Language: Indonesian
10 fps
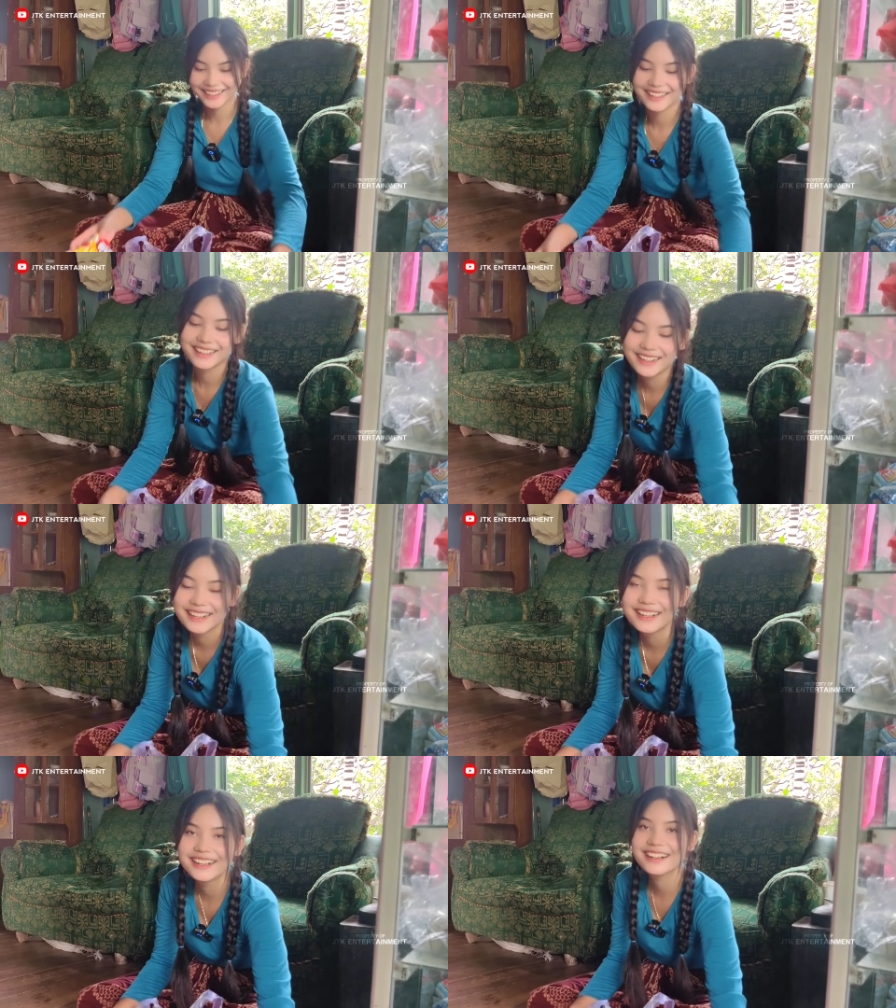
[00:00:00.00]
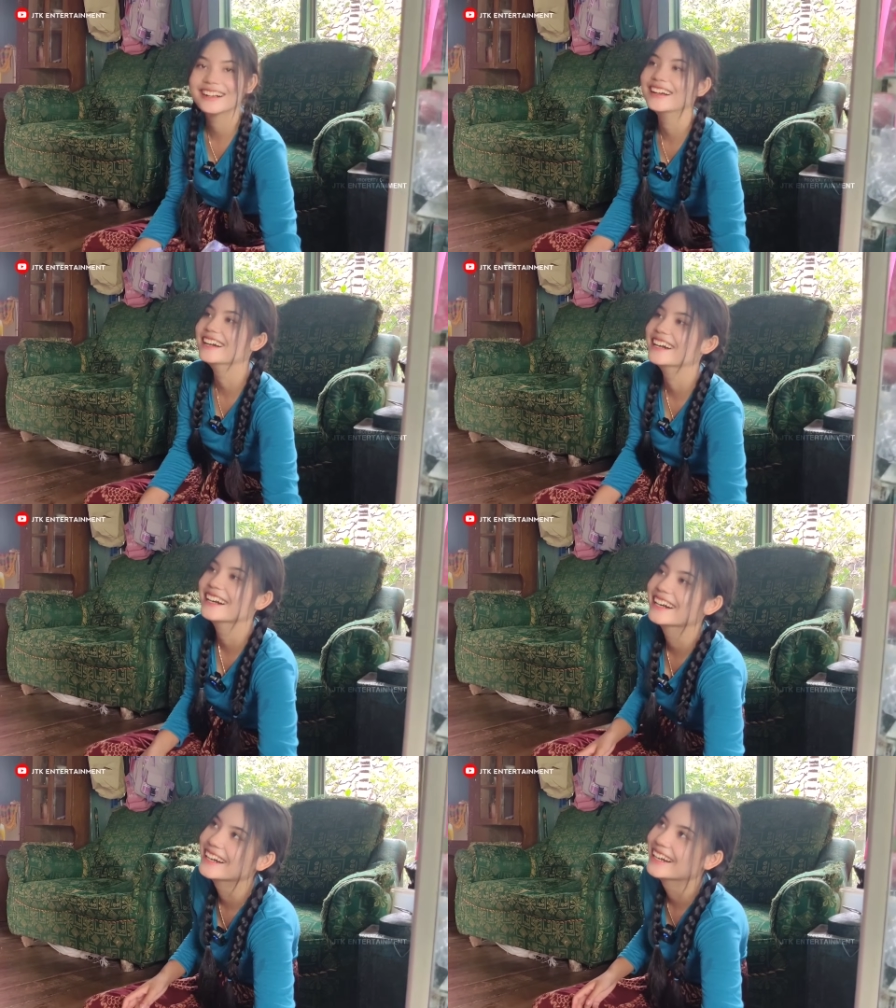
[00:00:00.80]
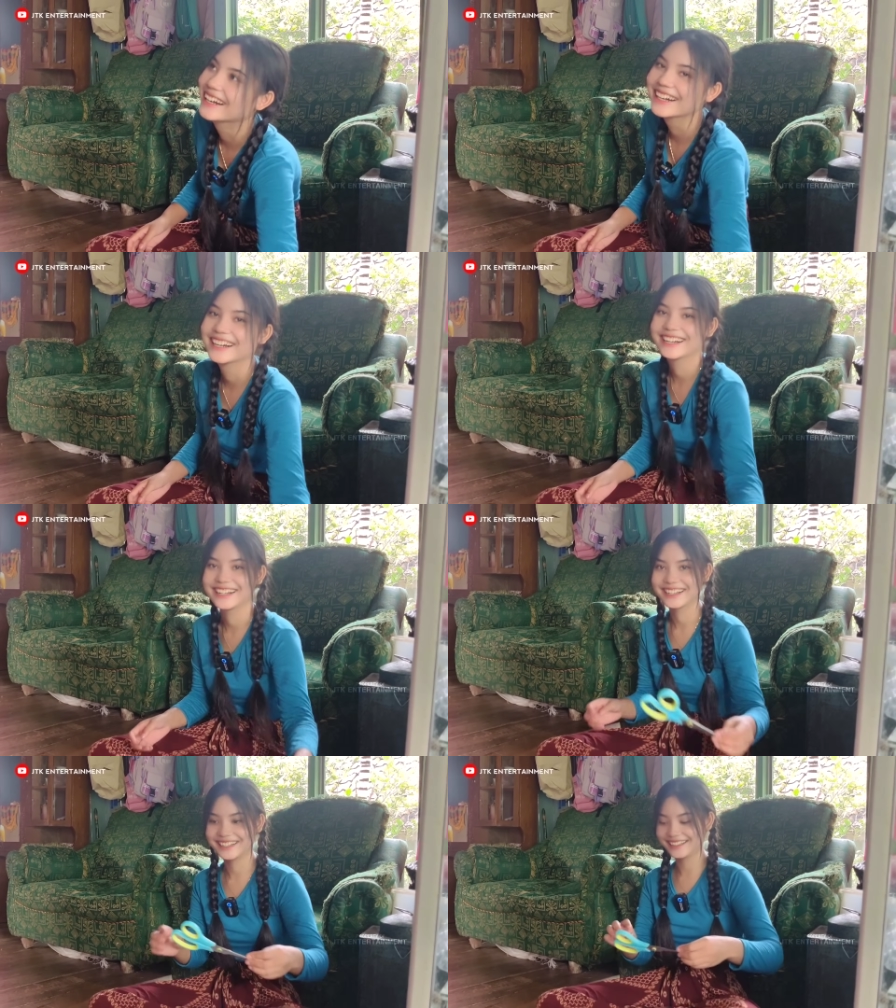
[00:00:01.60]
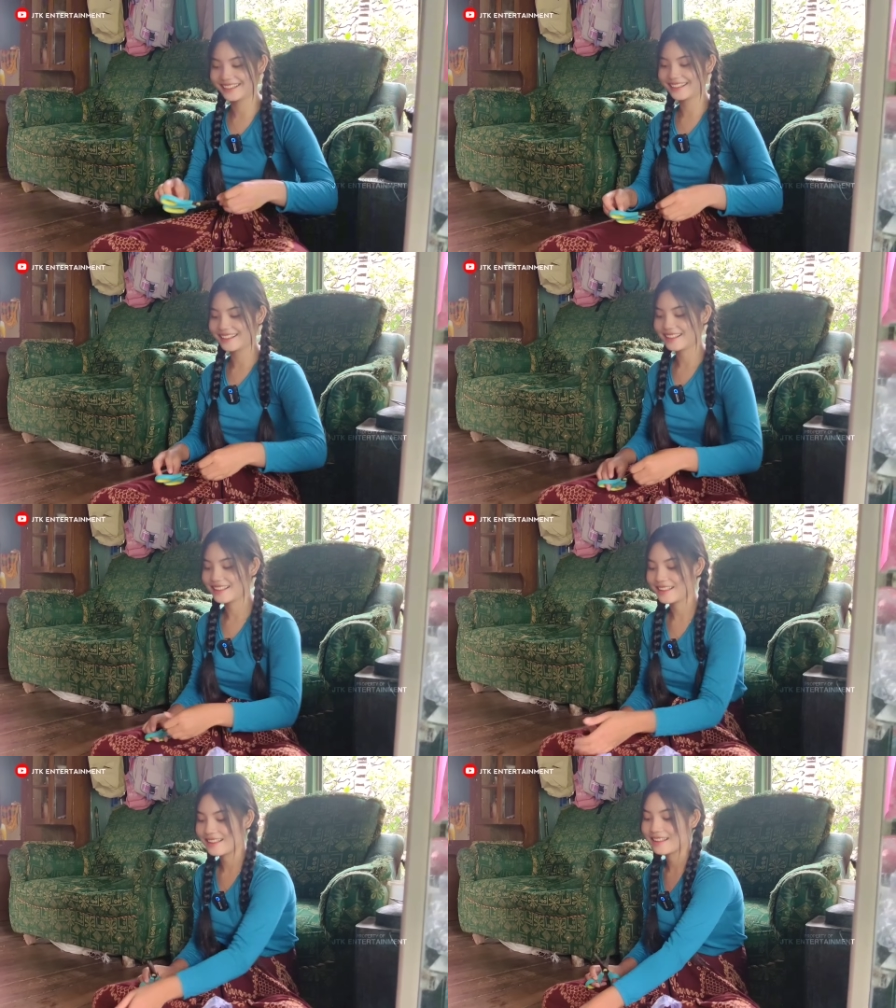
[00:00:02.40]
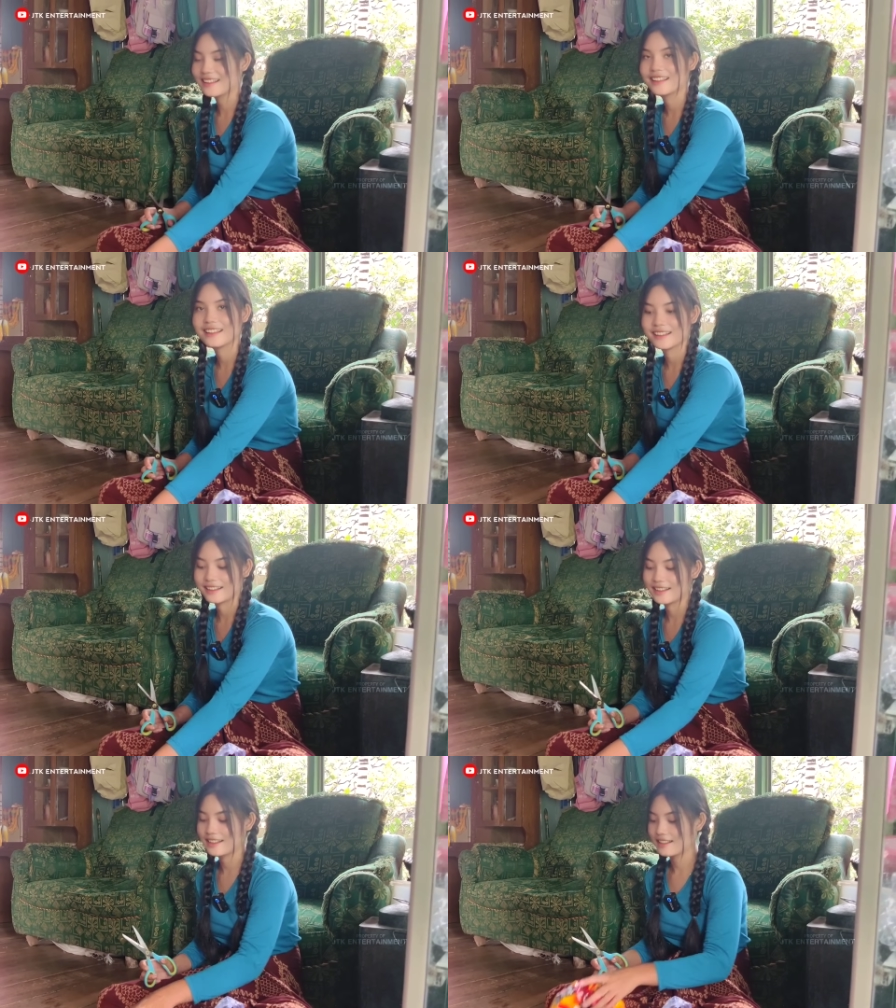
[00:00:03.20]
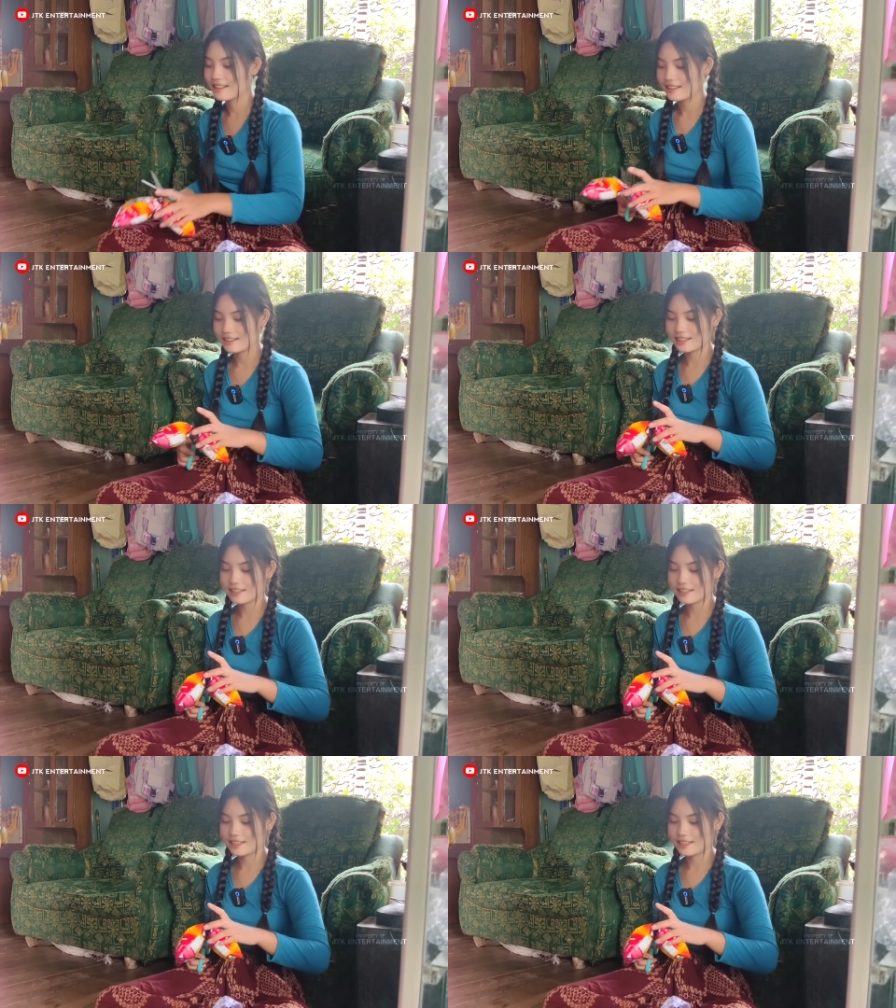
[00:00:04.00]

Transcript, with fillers: Hati yang gak sehat mah sahabat. Itu jajan apa aja makanan?